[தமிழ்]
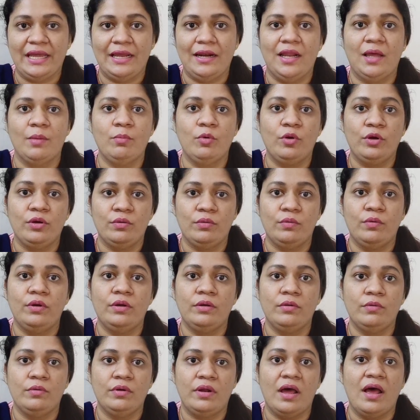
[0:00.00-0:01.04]
கிடைக்கலாம் ஒரு
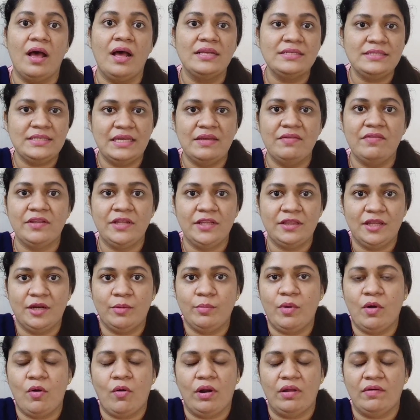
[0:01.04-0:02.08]
ஒரு ஒரு ஆசை வந்து
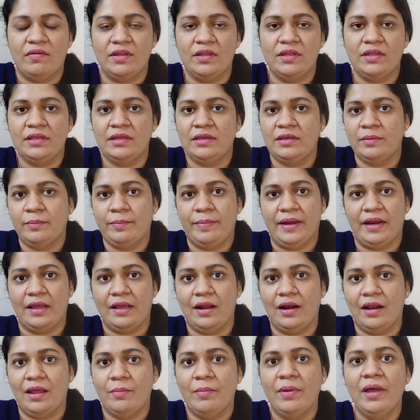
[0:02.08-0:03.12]
திரும்ப அவங்களுக்கு வந்து
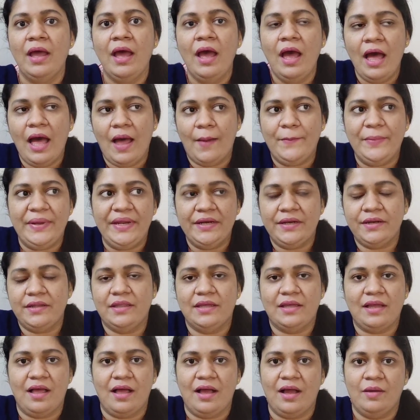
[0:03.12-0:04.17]
பிறக்கலாம்
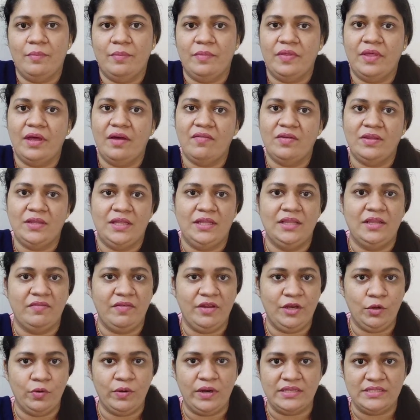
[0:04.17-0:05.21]
அப்படின்றதுக்காக தான் வந்து இந்த
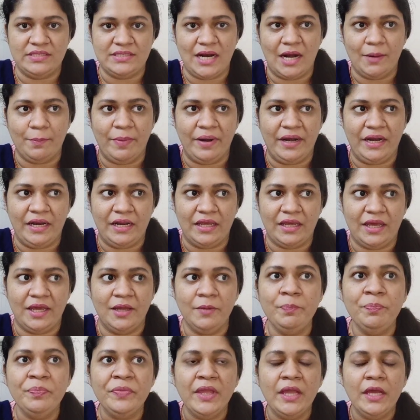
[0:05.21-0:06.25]
வீடியோ நான் ஸ்டார்ட்
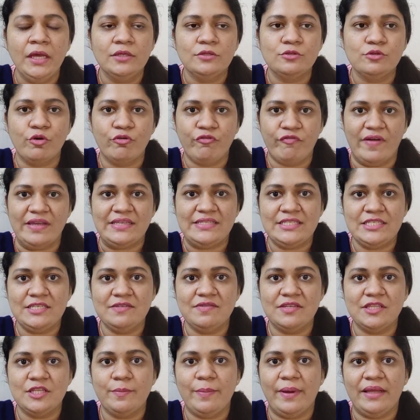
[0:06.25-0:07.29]
பண்ணியிருக்கேன் ஸோ
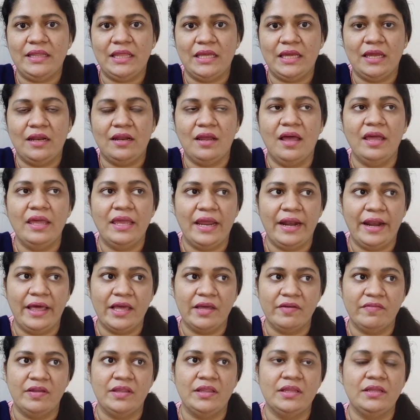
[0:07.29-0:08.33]
ஃபஸ்ட்டு வந்து பார்த்தீங்கன்னா
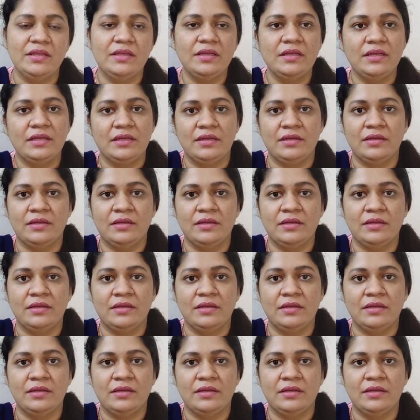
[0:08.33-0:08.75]
எனக்கு வந்து